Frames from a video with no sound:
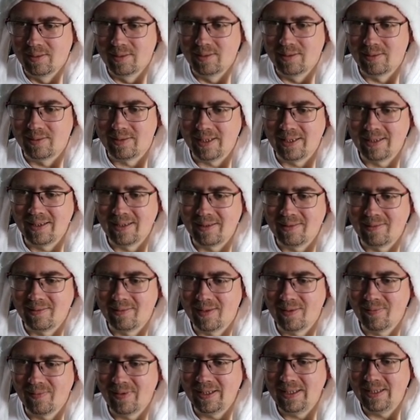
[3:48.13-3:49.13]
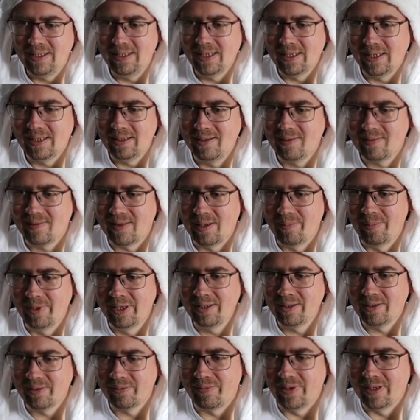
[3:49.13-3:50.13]
Dann sind wir hier in diesem
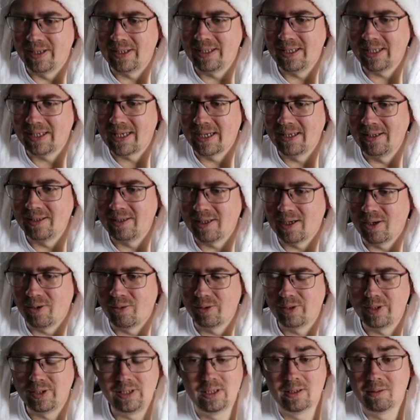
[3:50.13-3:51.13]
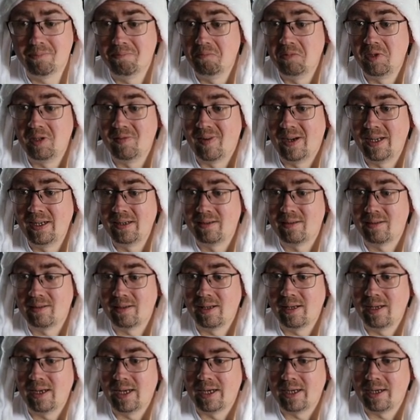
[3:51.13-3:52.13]
Labyrinth gefangen. Hier kann ich auch hier die Wand
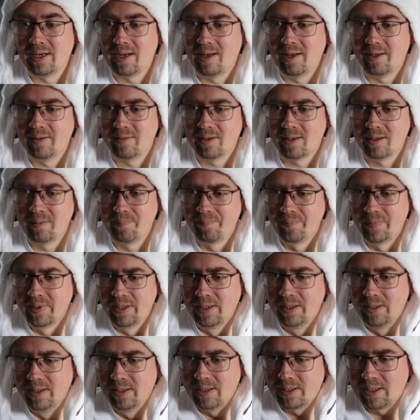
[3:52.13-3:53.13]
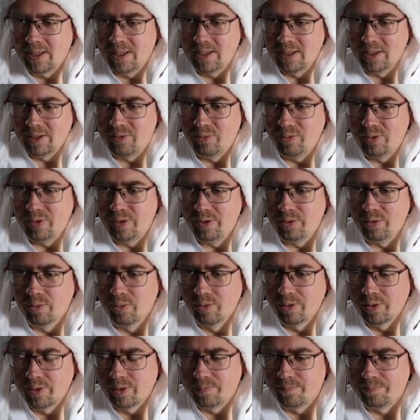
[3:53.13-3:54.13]
entlang klettern. Gehe natürlich nicht
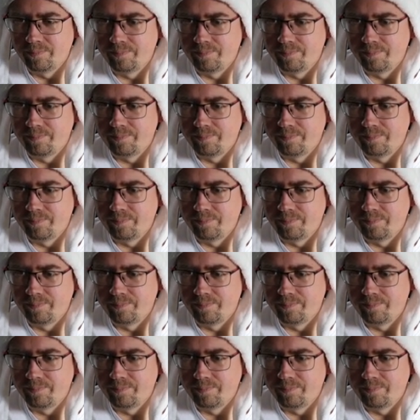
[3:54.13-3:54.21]
hoch.